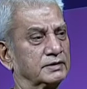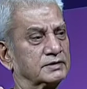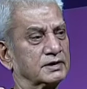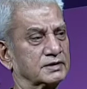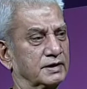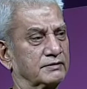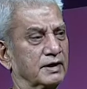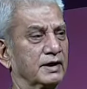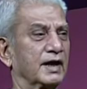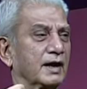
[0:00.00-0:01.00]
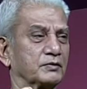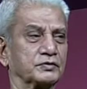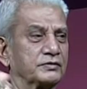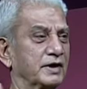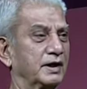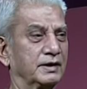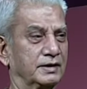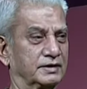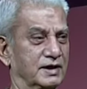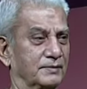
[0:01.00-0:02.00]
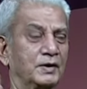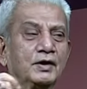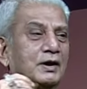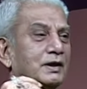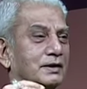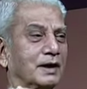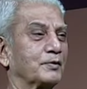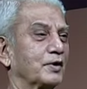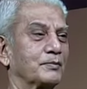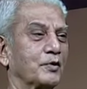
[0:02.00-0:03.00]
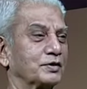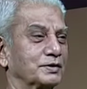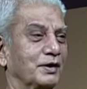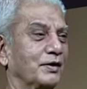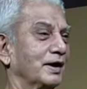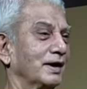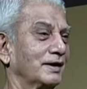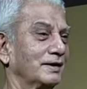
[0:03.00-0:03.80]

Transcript: রিসার্চ অ্যান্ড ট্রেনিংয়ে এক বছর ট্রেনিং নিয়েছিলাম তারপর আর পড়াশোনা হয় নাই